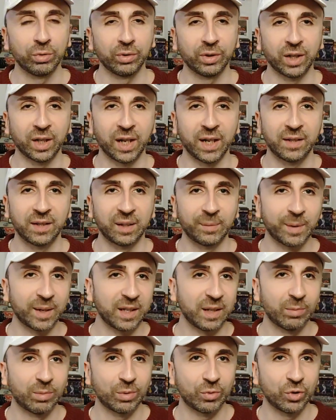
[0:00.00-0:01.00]
non rientra mai
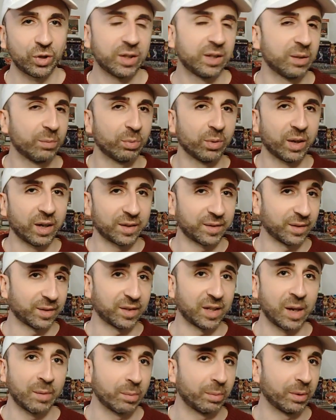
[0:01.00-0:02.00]
nei progetti, poi resta
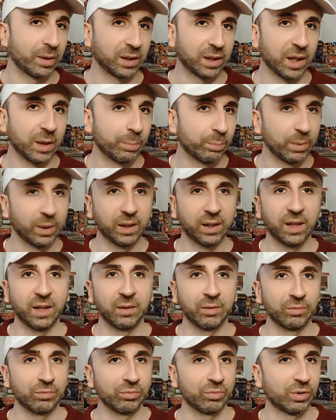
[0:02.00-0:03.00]
sempre perché, perché
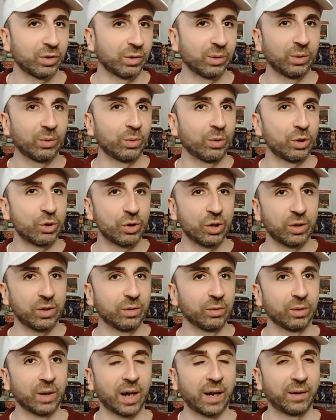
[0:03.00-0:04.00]
non, non, riceve,
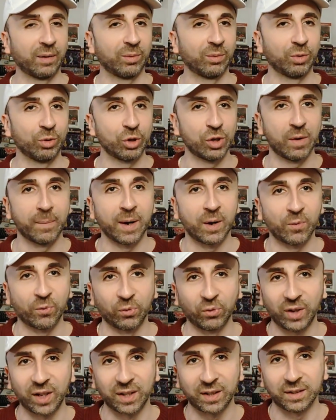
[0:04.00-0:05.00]
non, non riceve mai
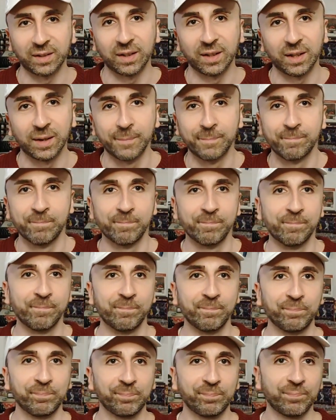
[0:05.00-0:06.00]
offerte
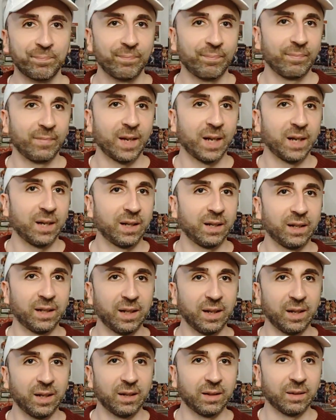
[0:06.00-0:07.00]

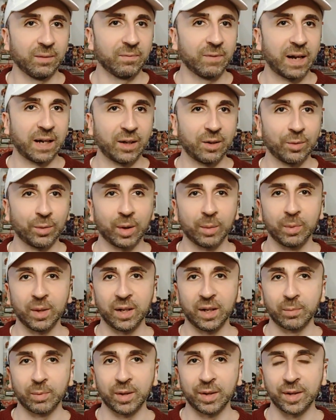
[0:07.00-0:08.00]
che eh, valgano la
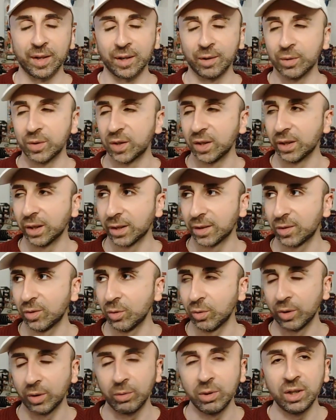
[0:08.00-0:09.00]
pena prenderle in
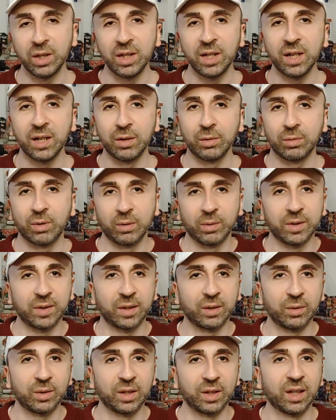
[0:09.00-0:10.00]
considerazione. Quindi ieri addirittura
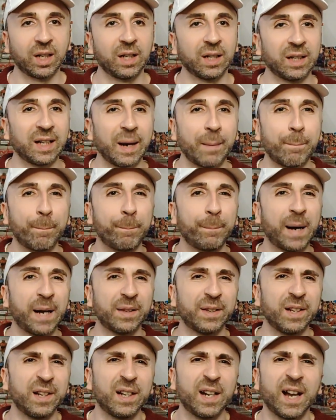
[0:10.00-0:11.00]
questa cosa
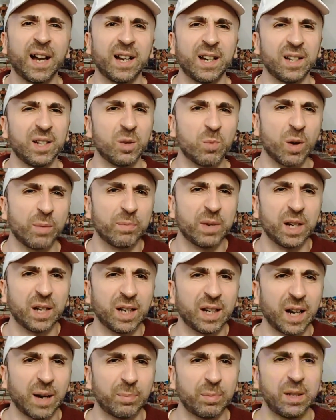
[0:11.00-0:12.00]
campata in aria di qua me
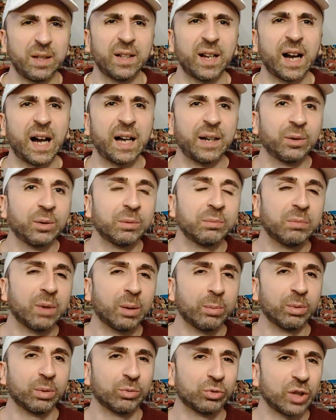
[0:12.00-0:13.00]
capitano,
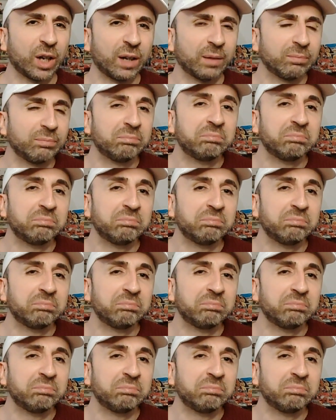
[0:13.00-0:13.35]
proprio cioè,